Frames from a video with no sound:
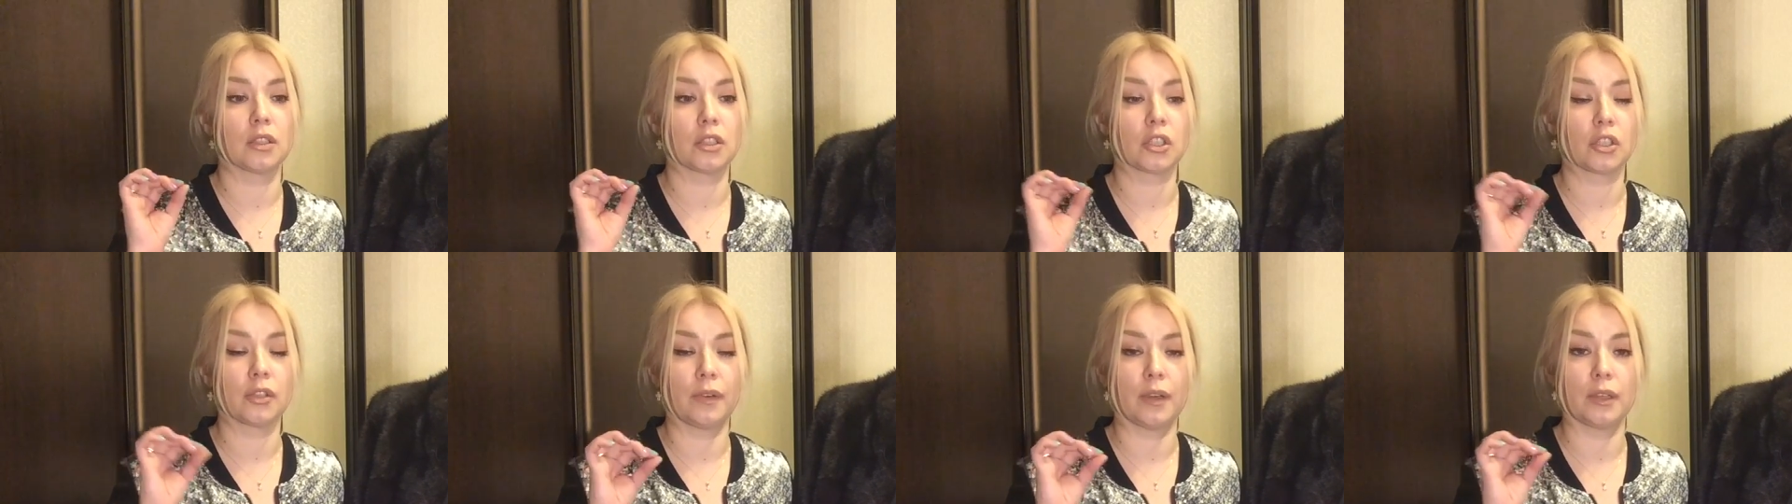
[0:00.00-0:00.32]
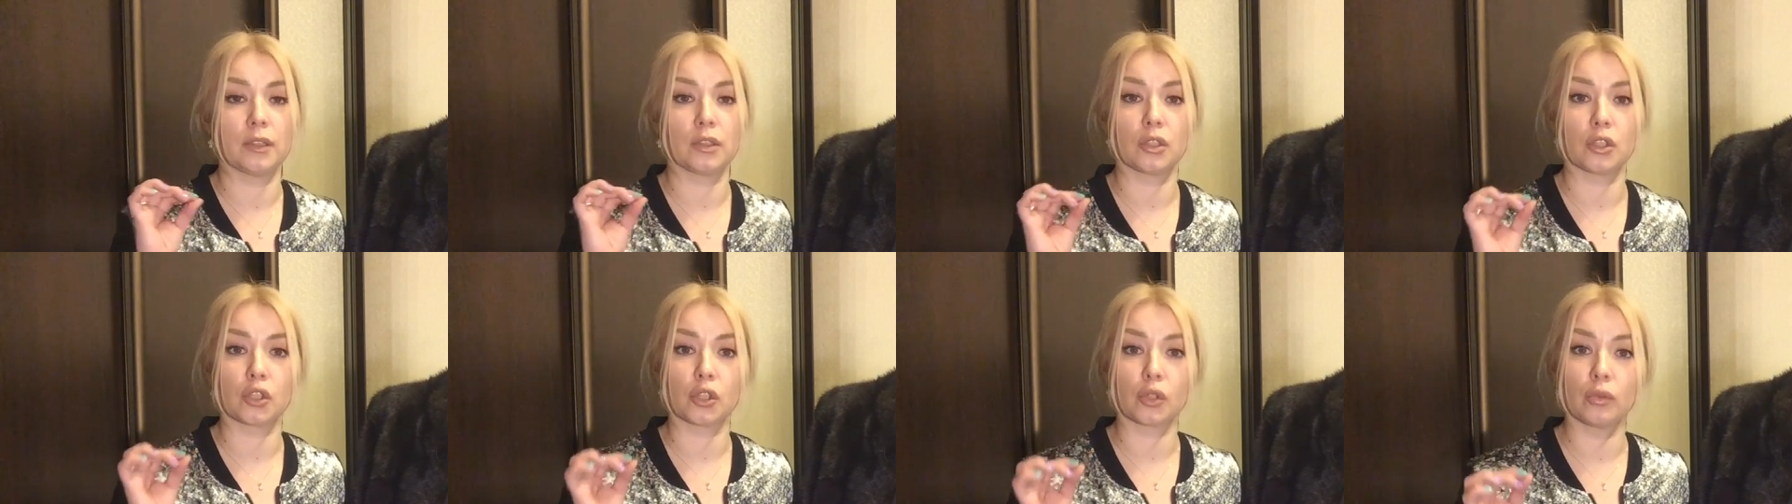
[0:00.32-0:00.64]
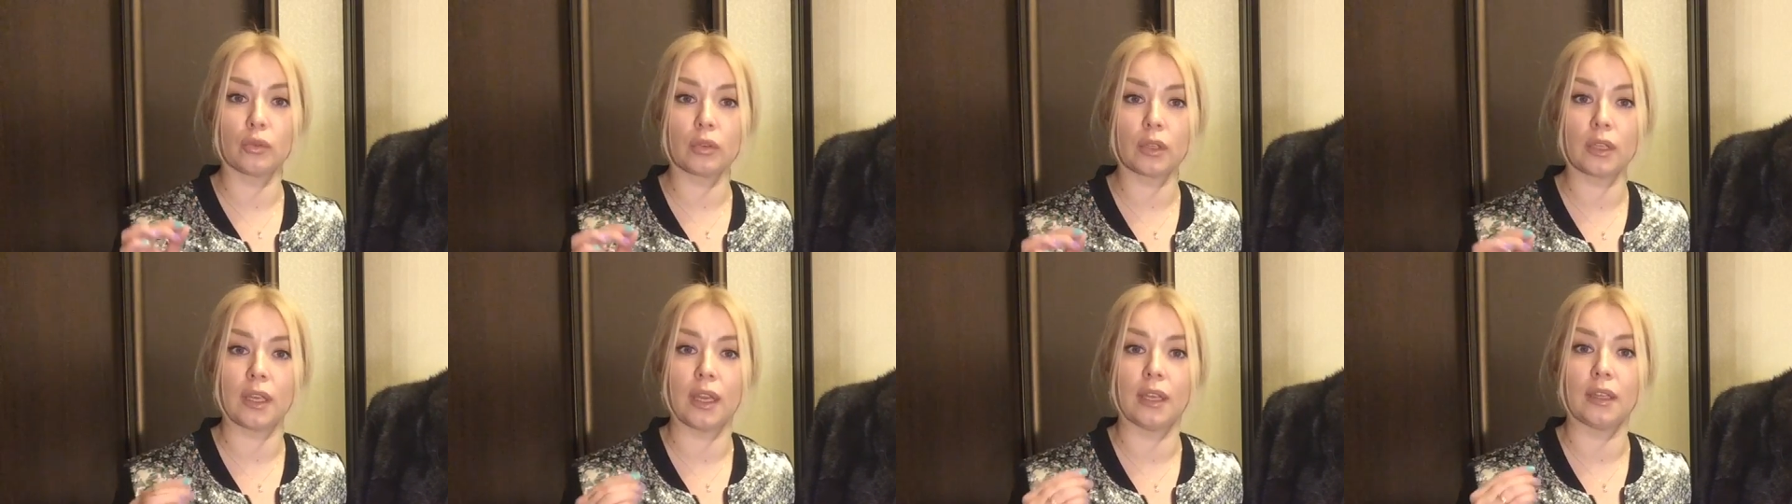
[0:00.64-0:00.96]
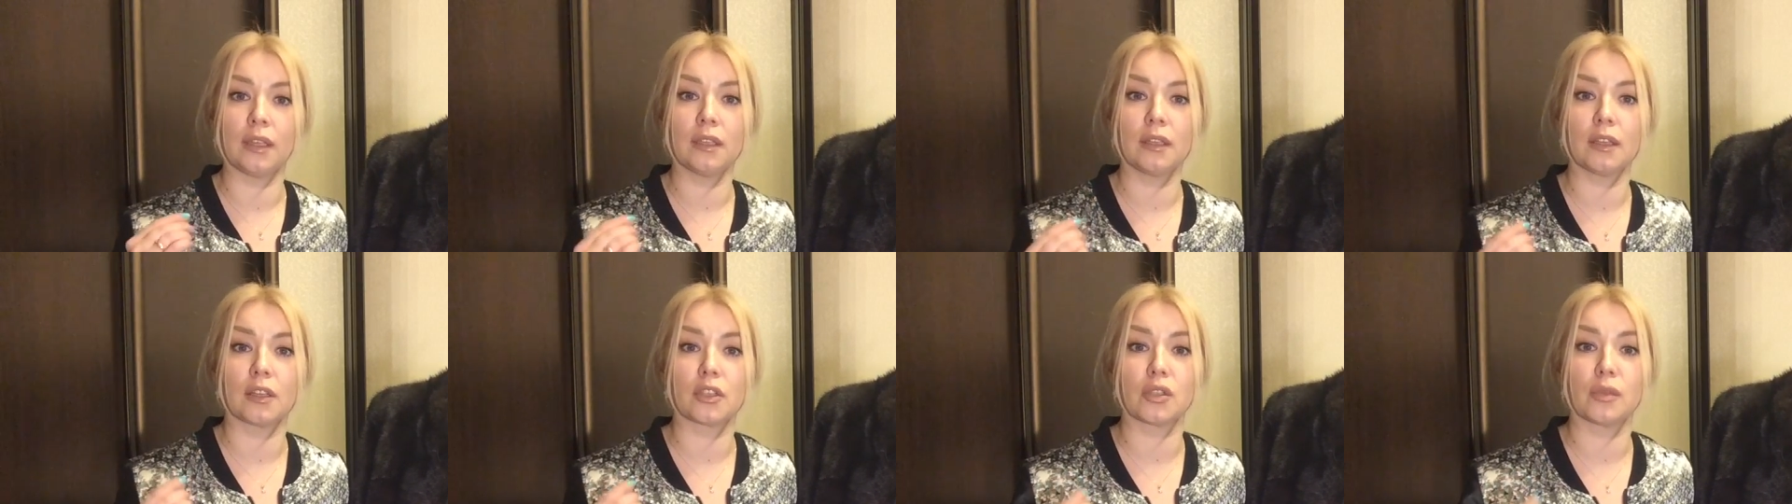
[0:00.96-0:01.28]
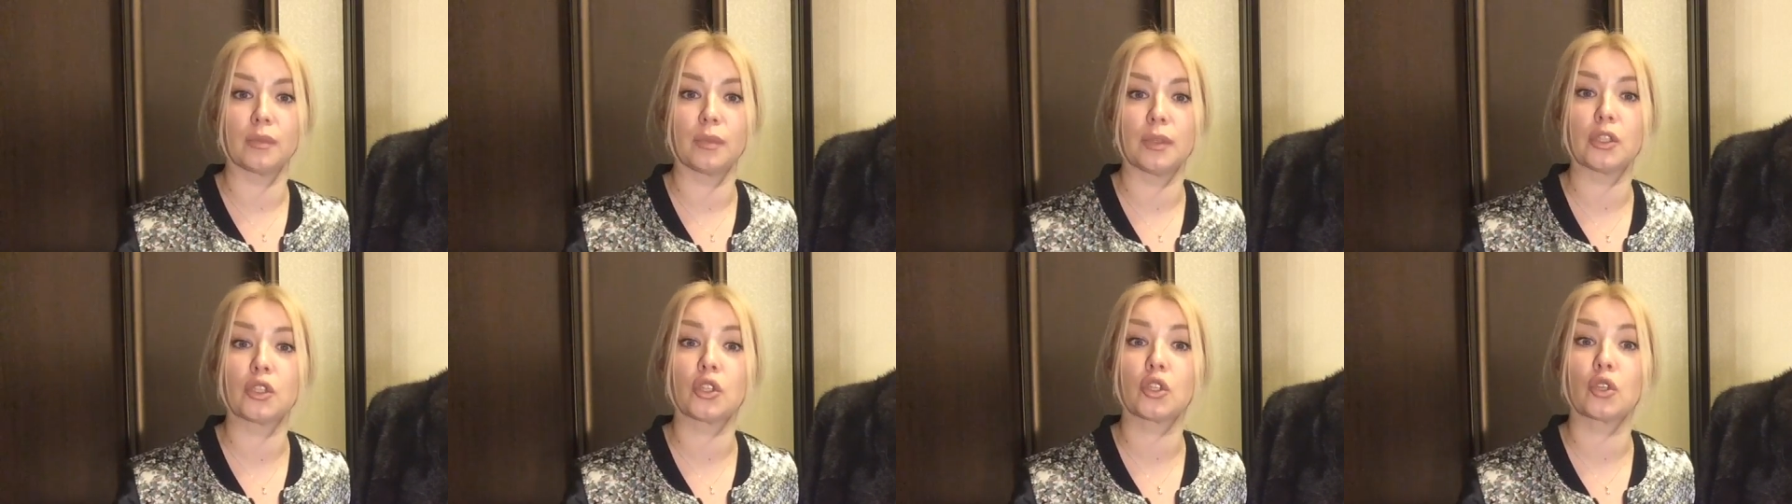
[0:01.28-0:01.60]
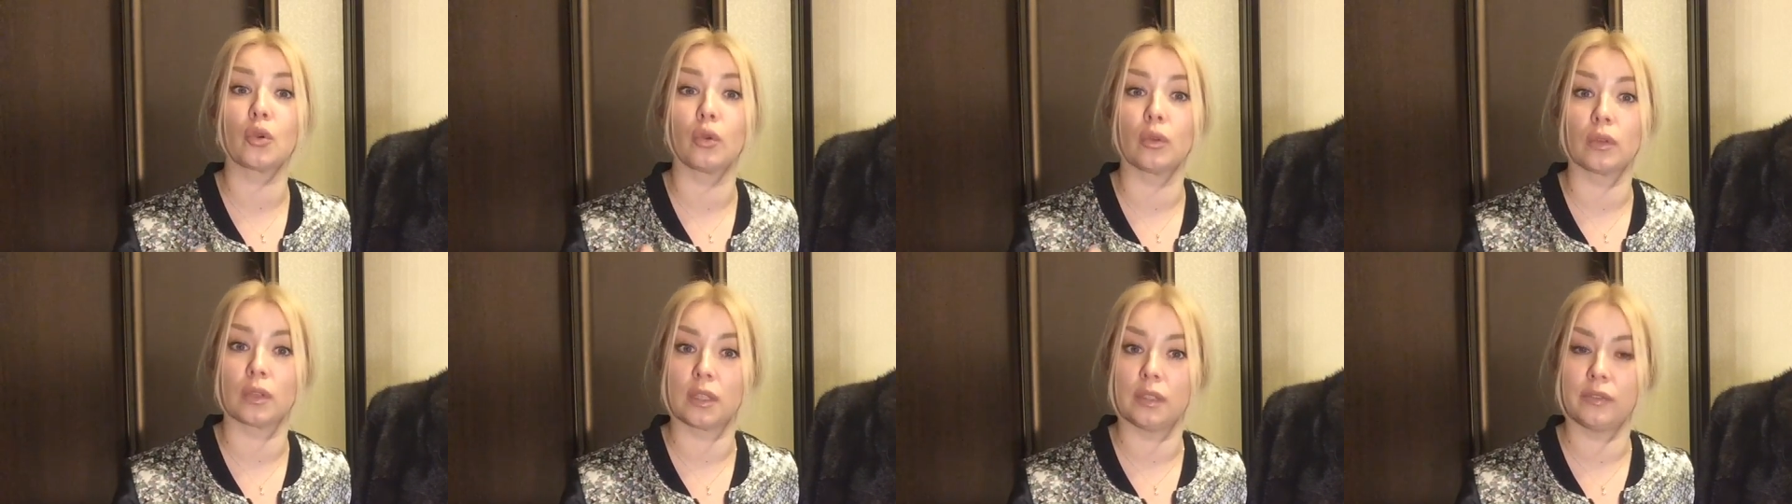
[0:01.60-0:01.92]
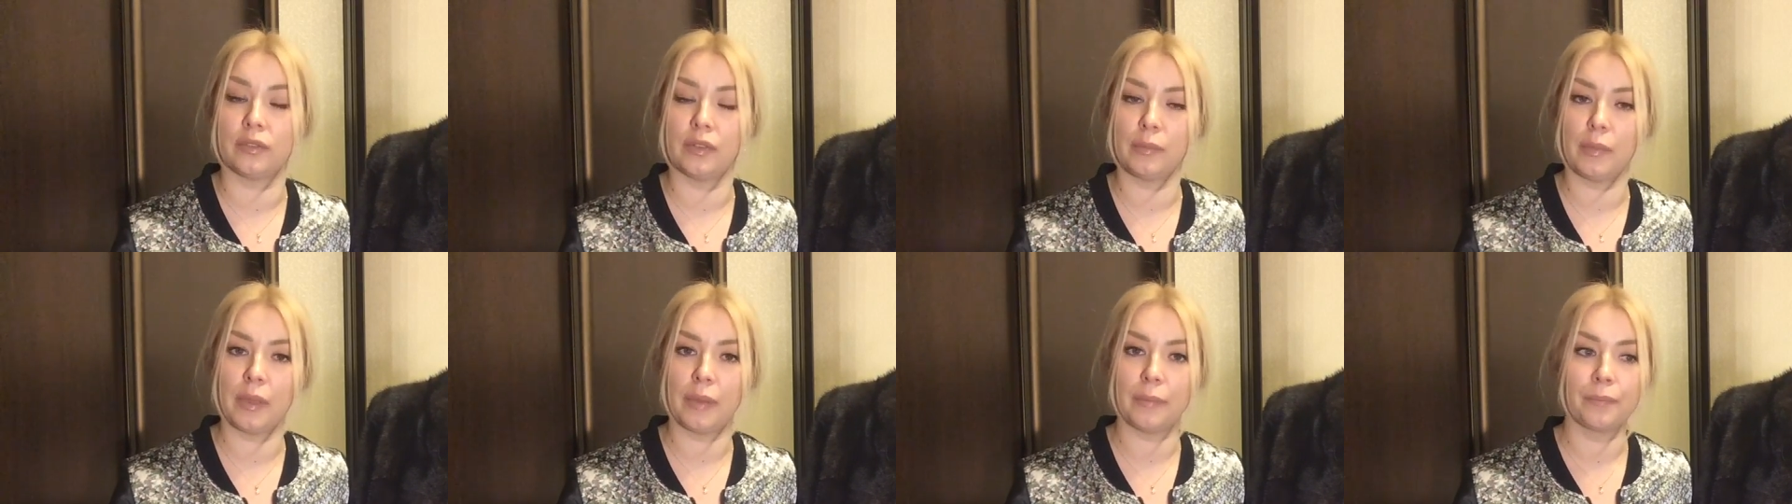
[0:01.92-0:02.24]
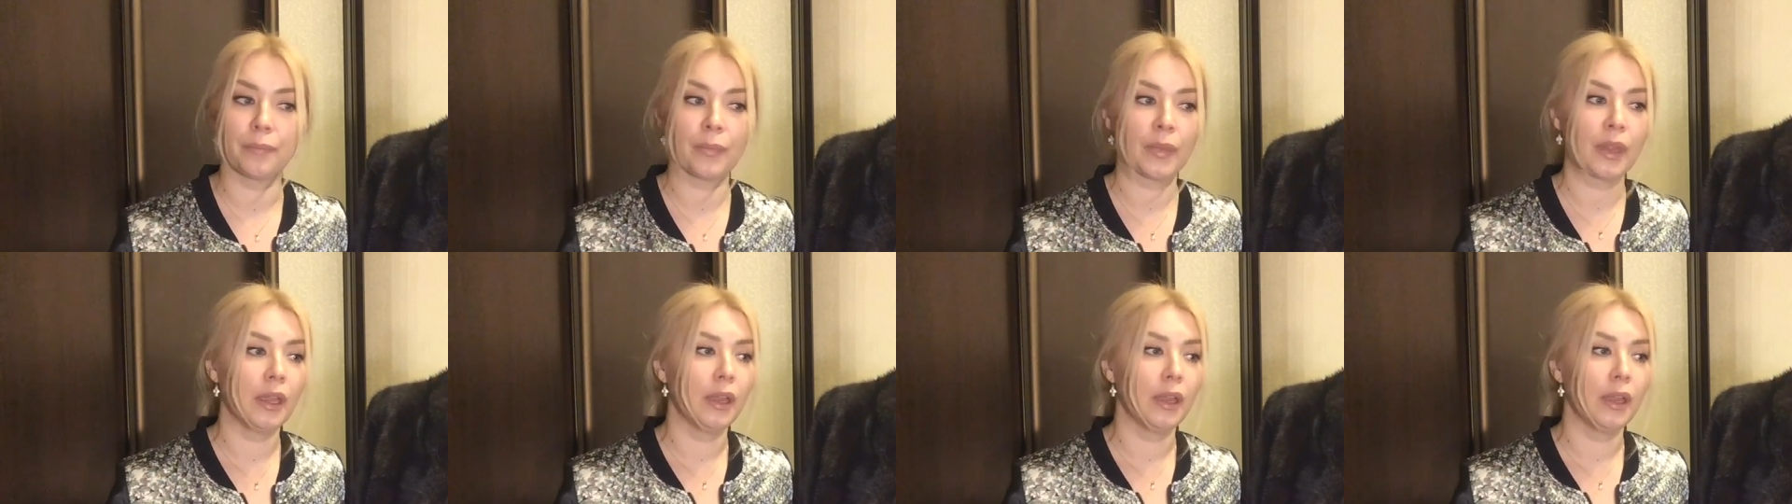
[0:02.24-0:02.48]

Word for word: сшиваются шкурки, они должны быть шелковыми.